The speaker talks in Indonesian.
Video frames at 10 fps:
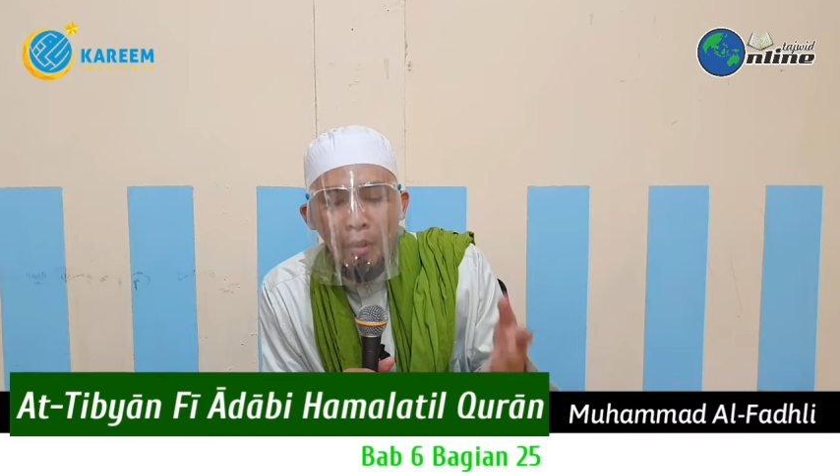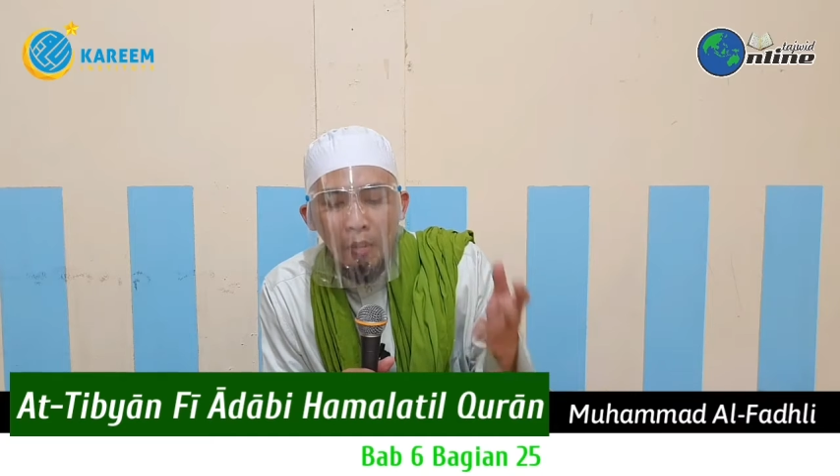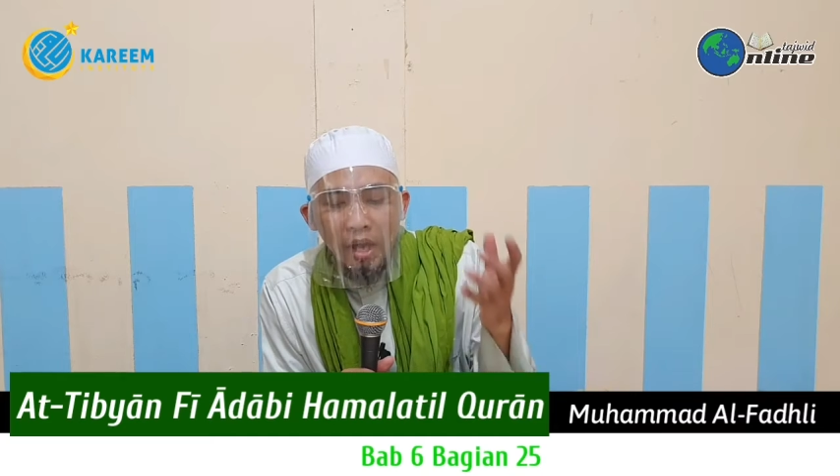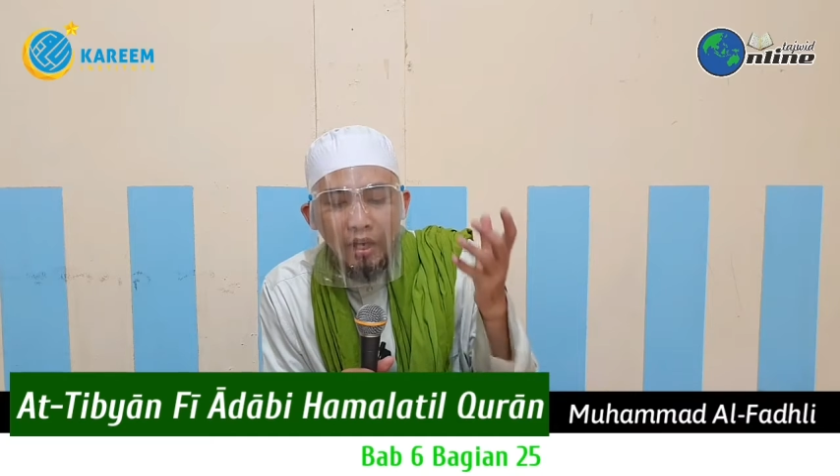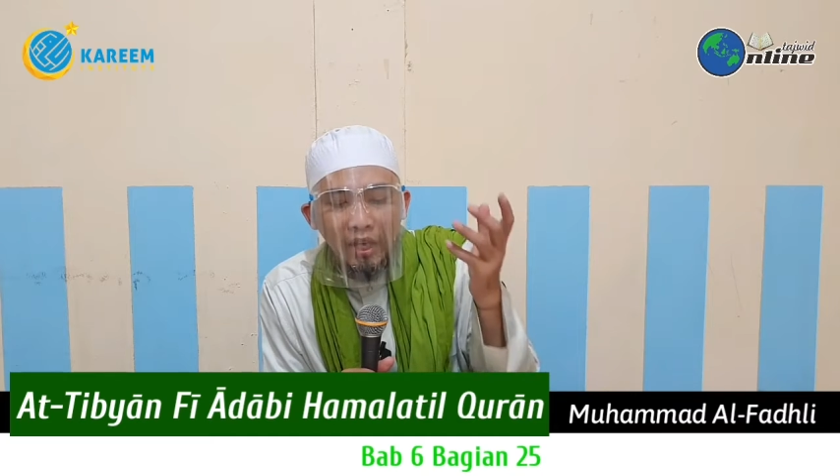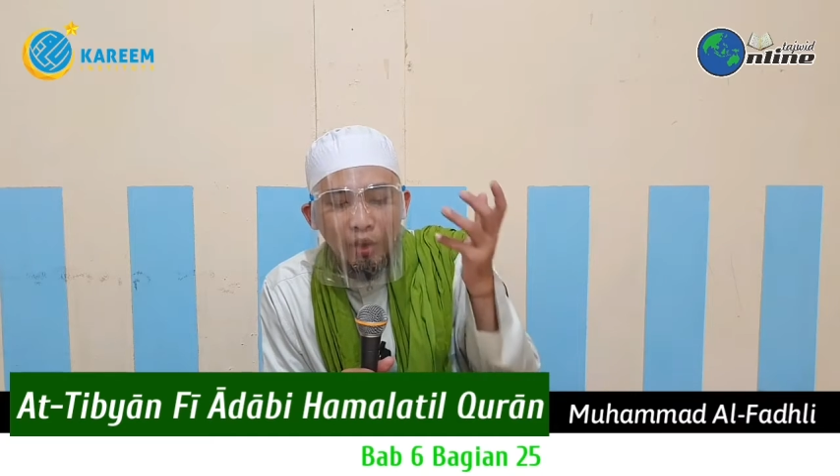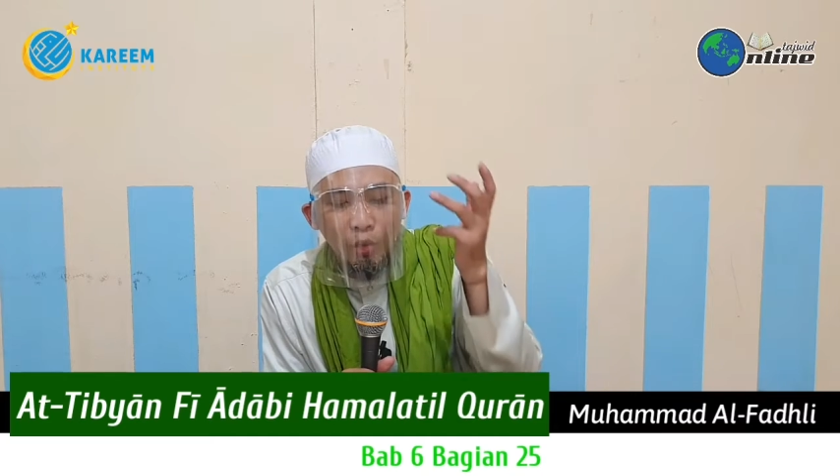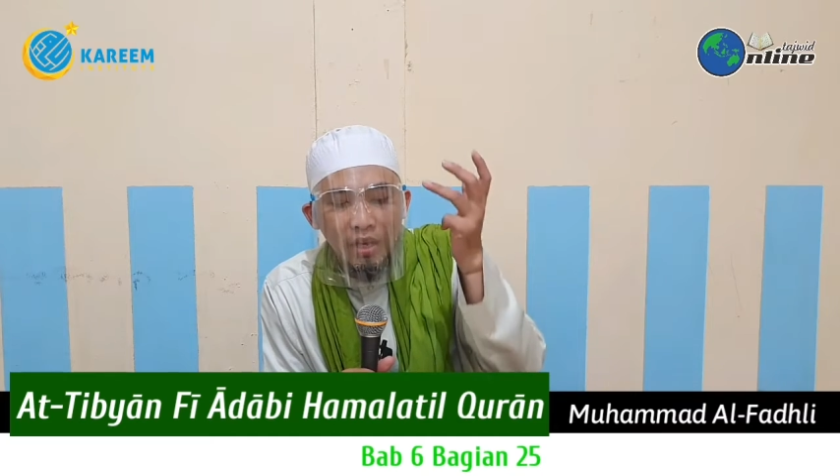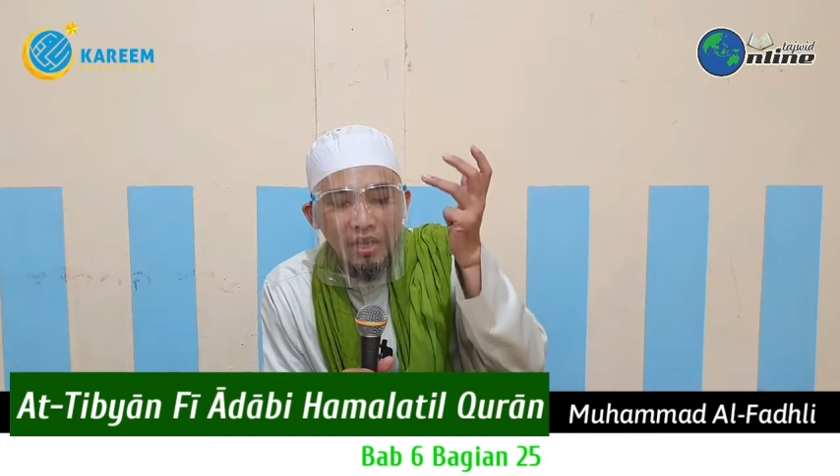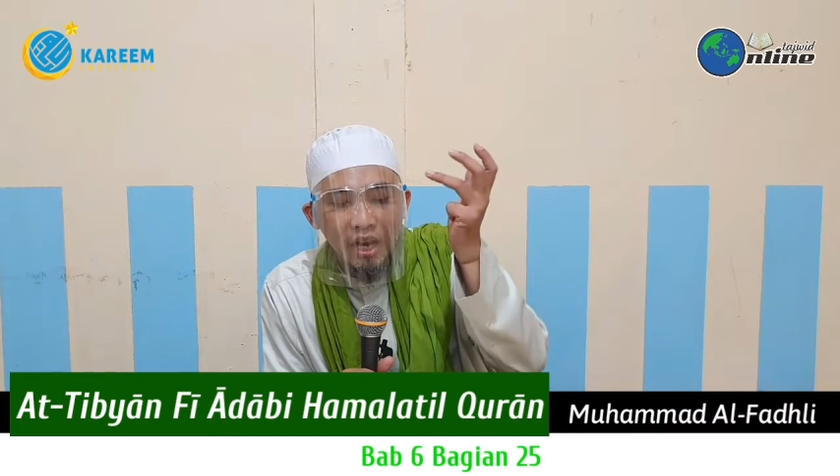baik itu
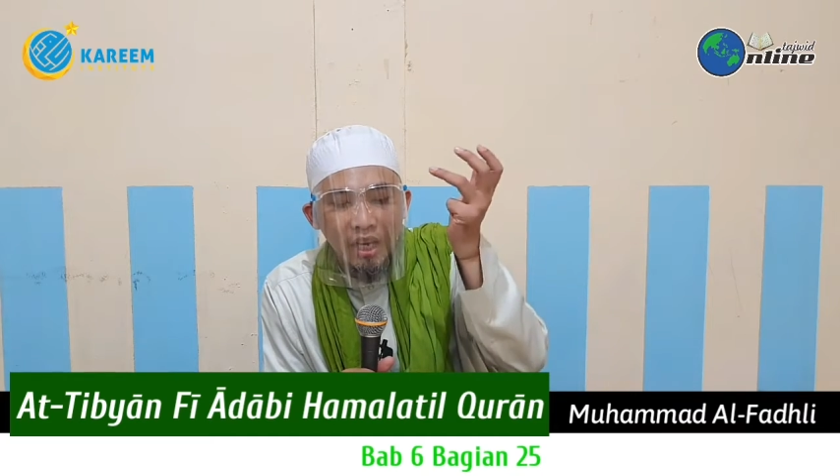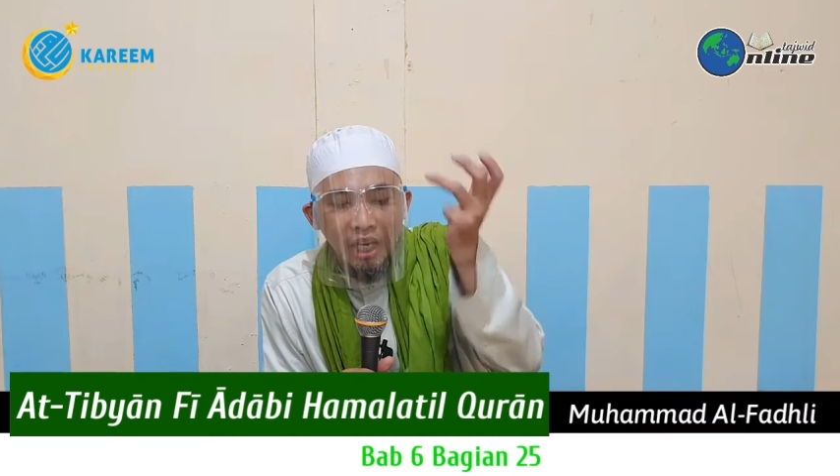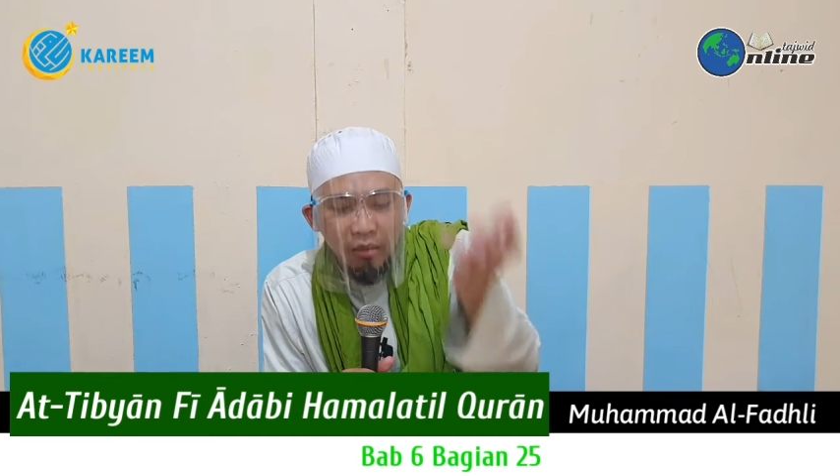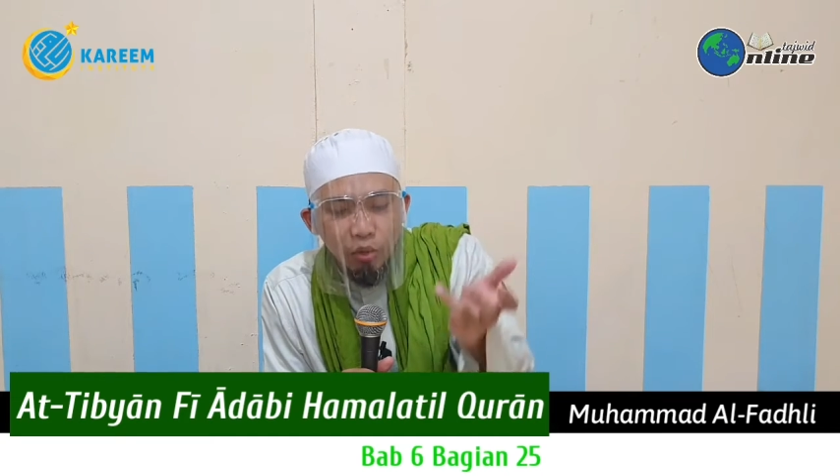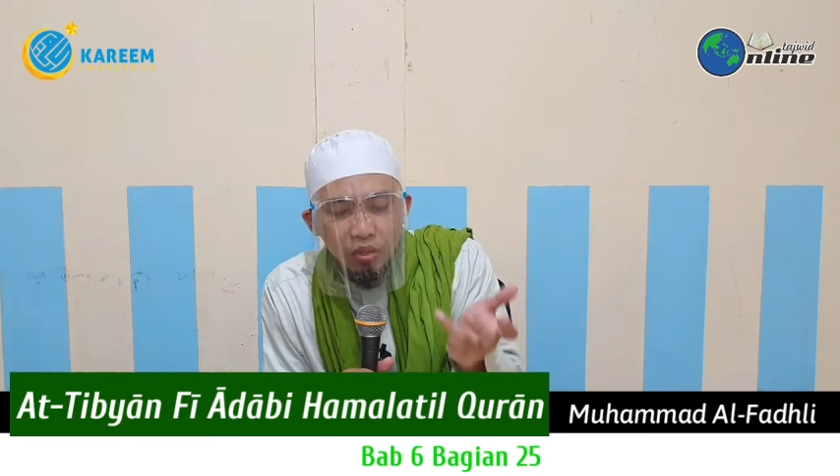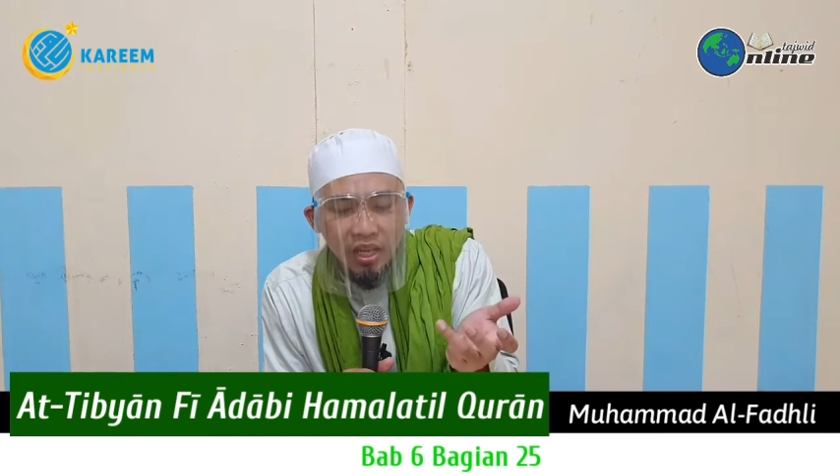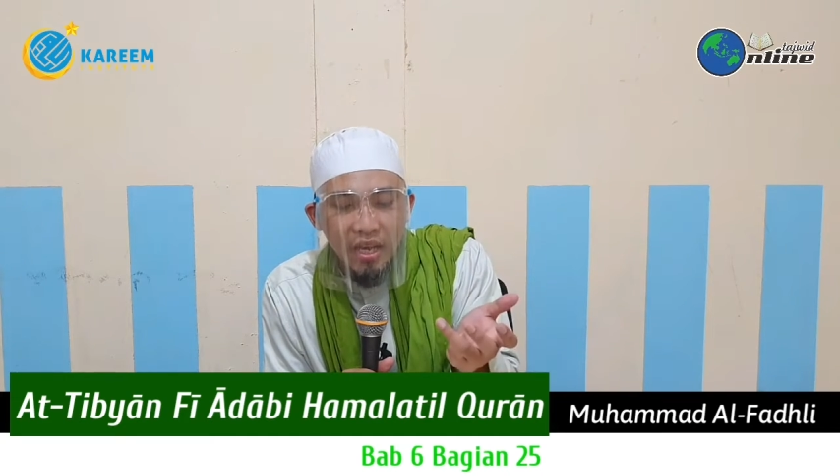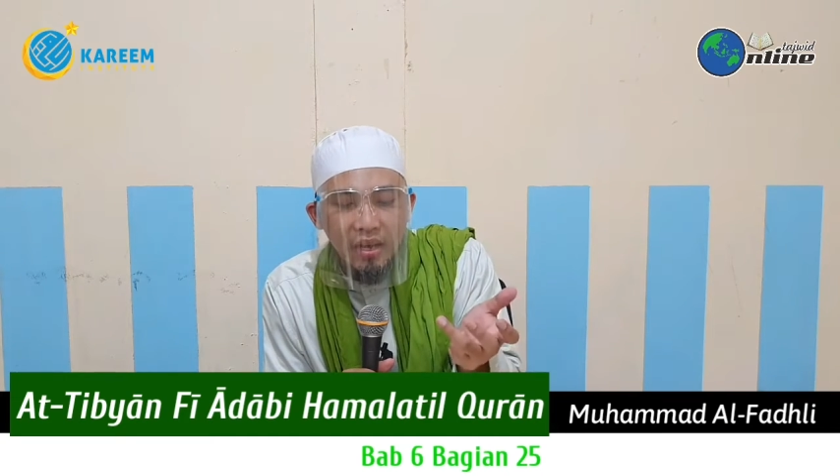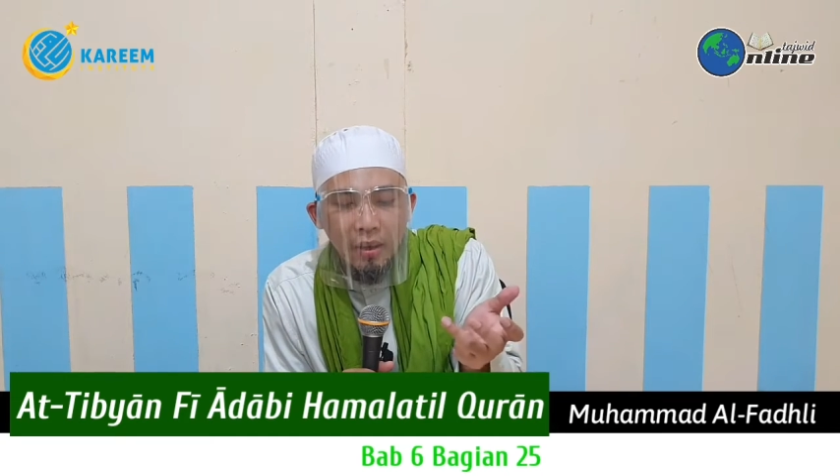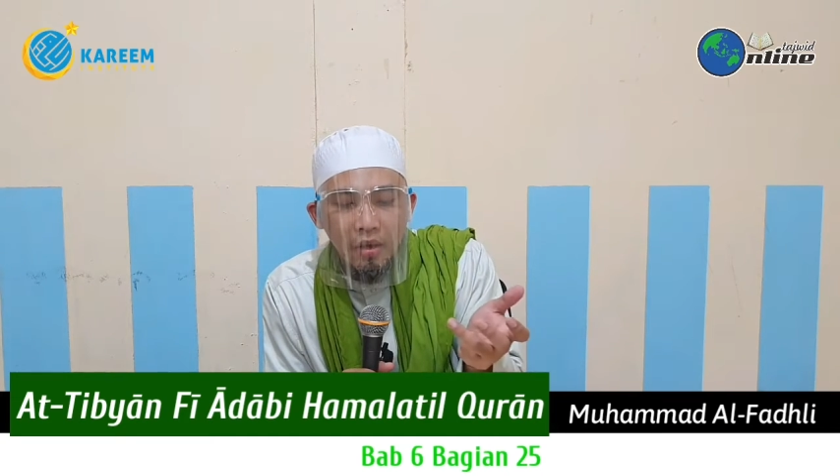masalah
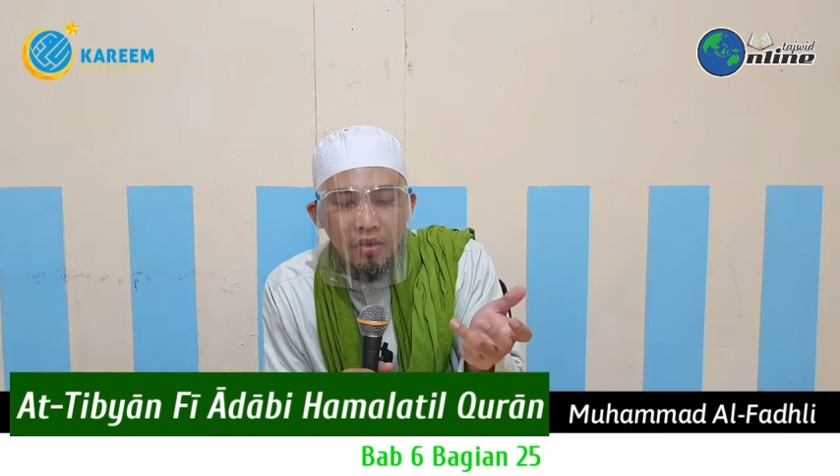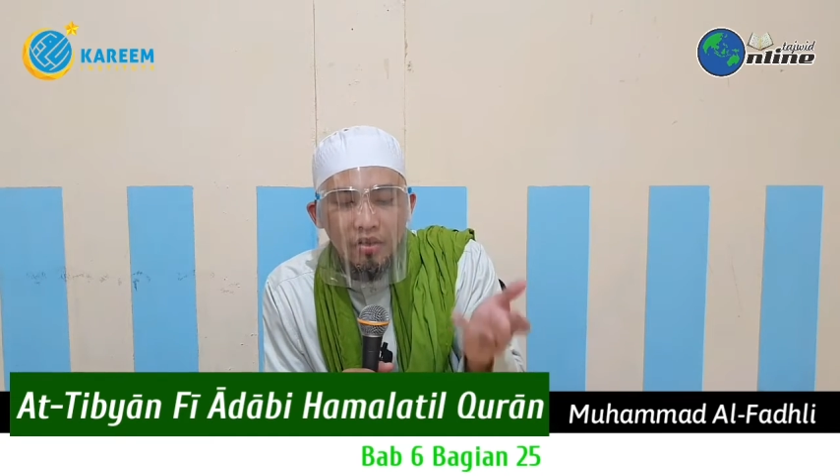ilmunya,